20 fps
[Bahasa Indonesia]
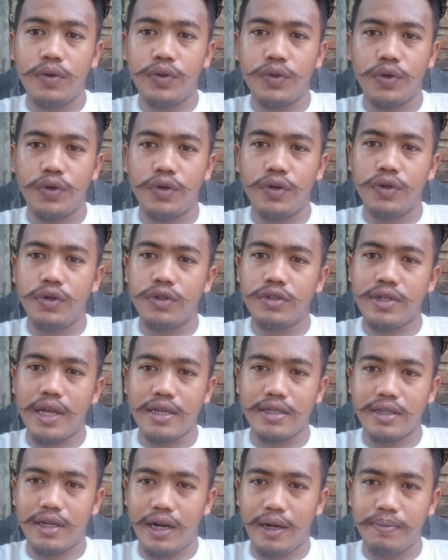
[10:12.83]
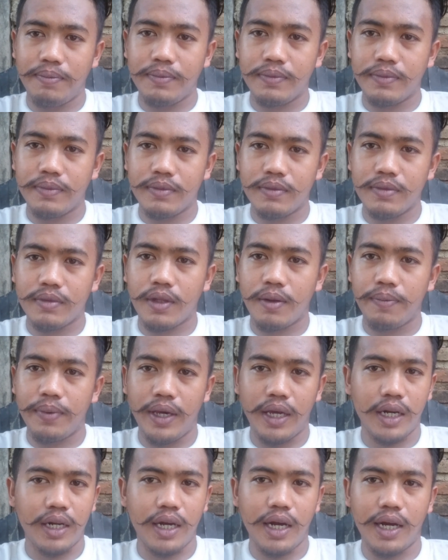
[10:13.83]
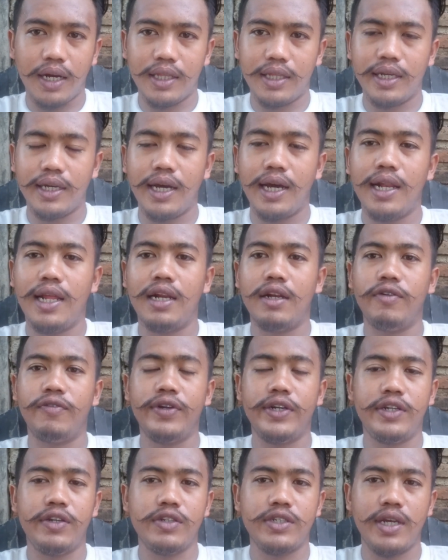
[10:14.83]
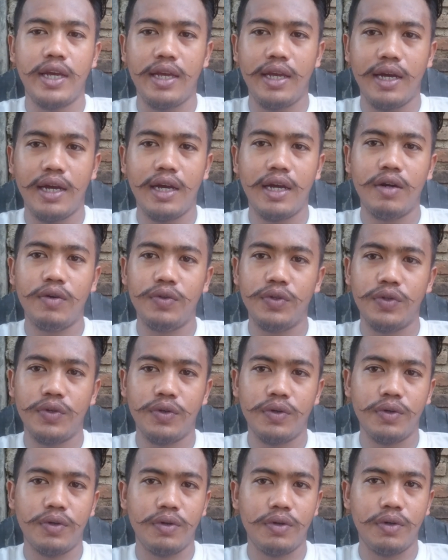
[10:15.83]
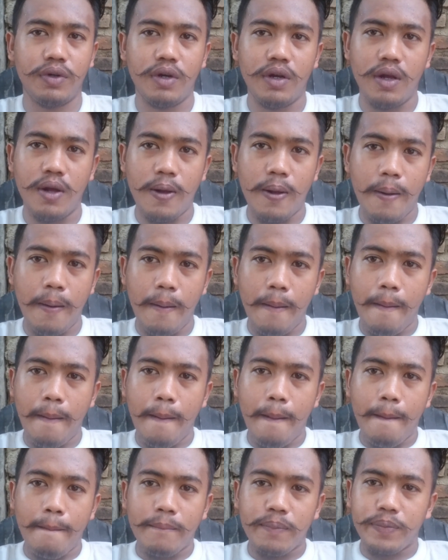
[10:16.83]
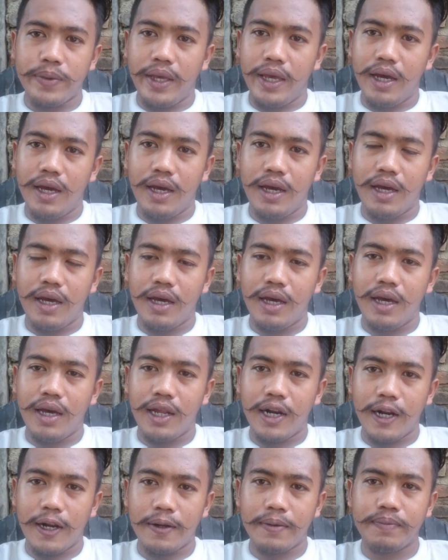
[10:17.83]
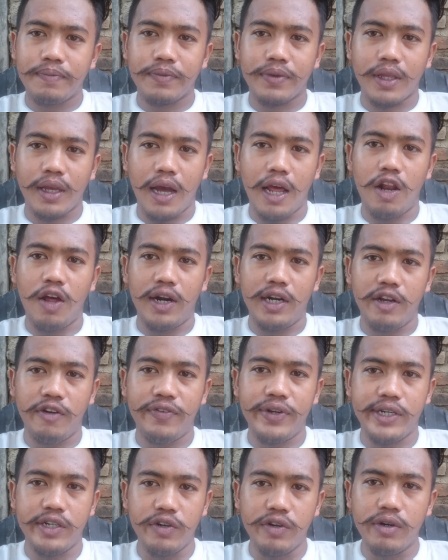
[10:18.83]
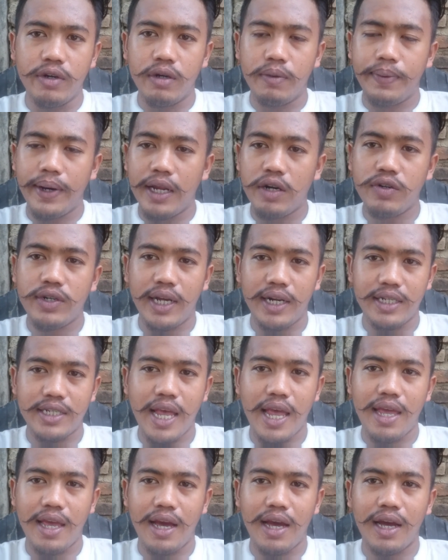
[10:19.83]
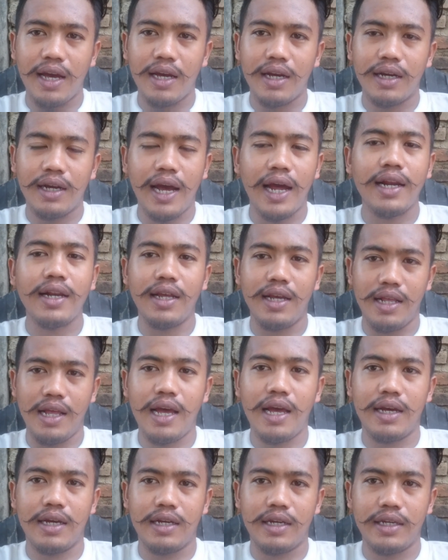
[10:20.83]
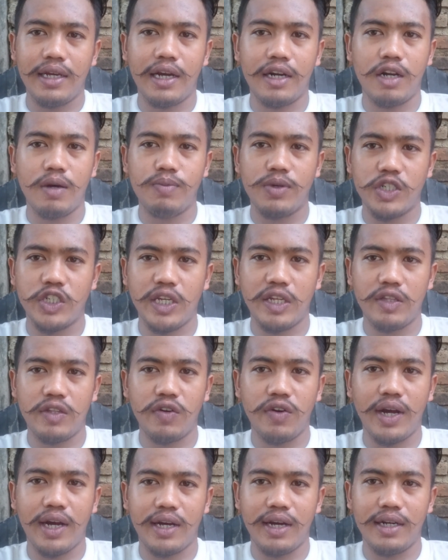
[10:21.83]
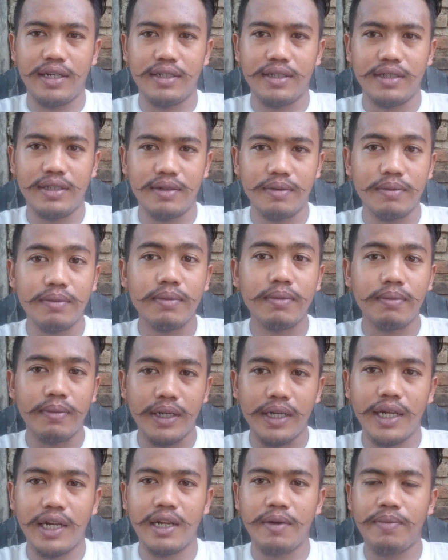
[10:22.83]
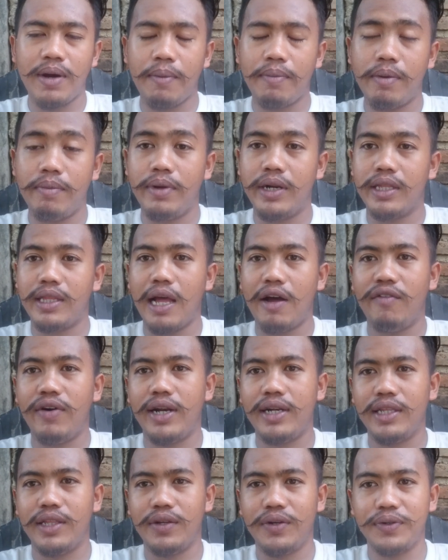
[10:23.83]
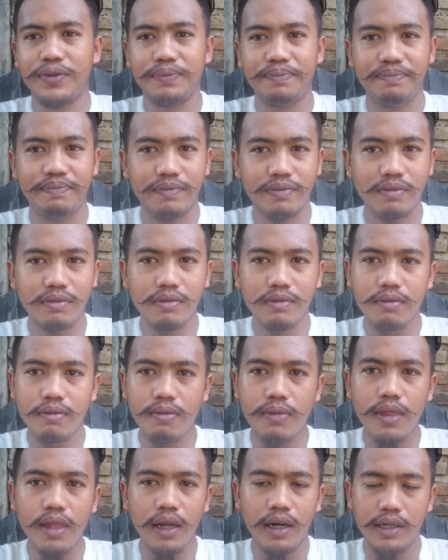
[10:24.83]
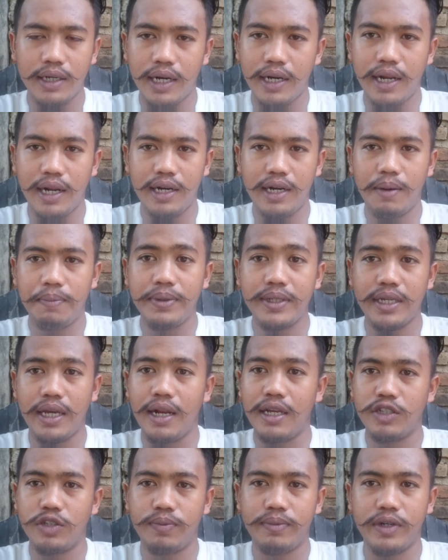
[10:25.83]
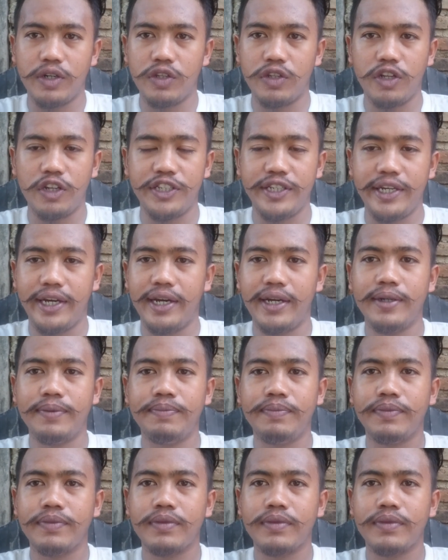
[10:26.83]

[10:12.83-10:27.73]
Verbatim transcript: untuk subscribe biar nggak ketinggalan video saya untuk biar kalau ada video baru dari saya Anda yang nomor satu akan menerima pemberitahuan itu dan Anda bisa langsung menontonnya